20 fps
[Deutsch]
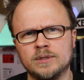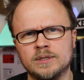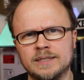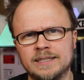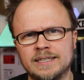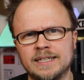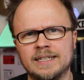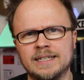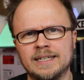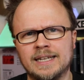
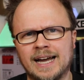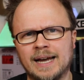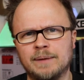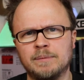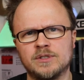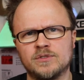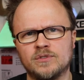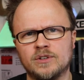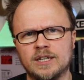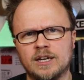den
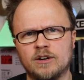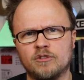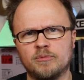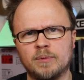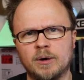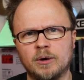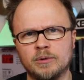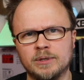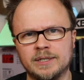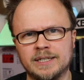geheimnisvollen
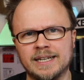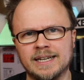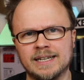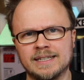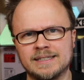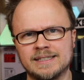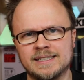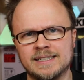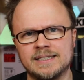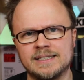Aufbau
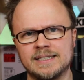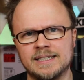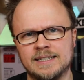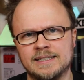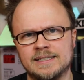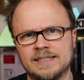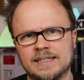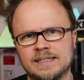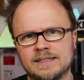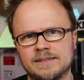der
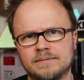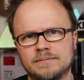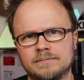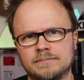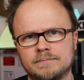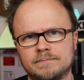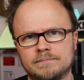CC-Lizenzen.